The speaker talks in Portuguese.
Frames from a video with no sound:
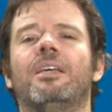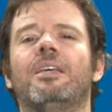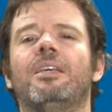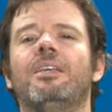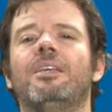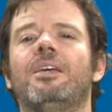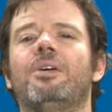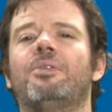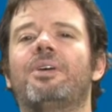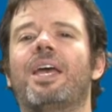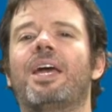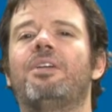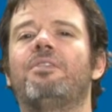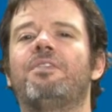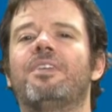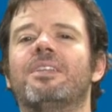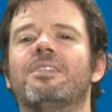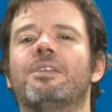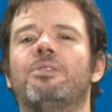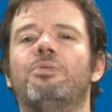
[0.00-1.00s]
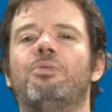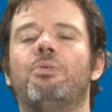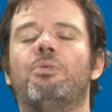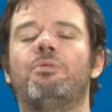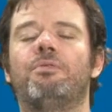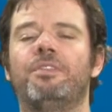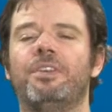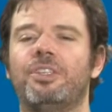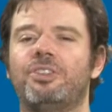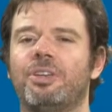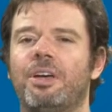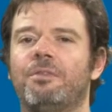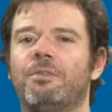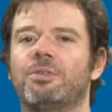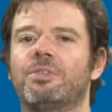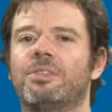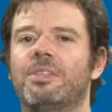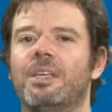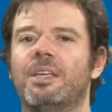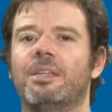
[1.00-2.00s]
e eu quero fazer um convite a
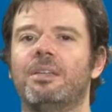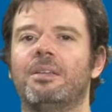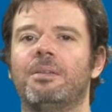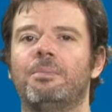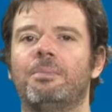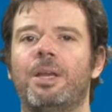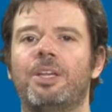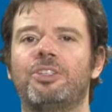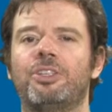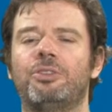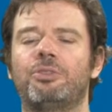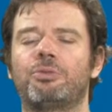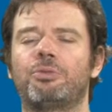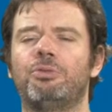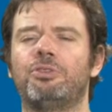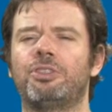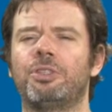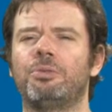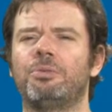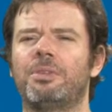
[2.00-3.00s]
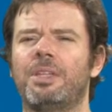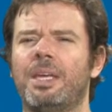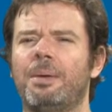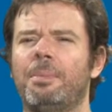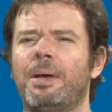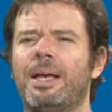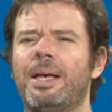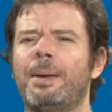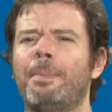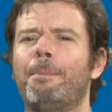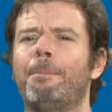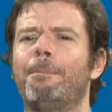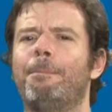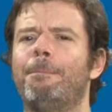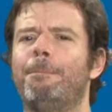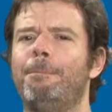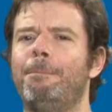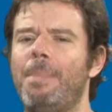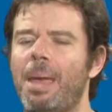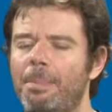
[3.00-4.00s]
você para a gente discutir um tema
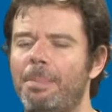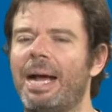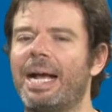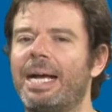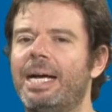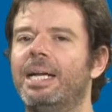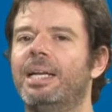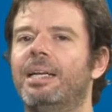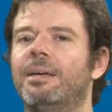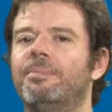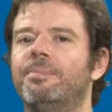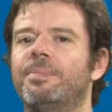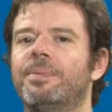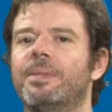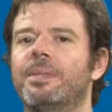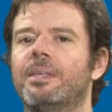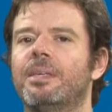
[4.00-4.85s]
bem bacana.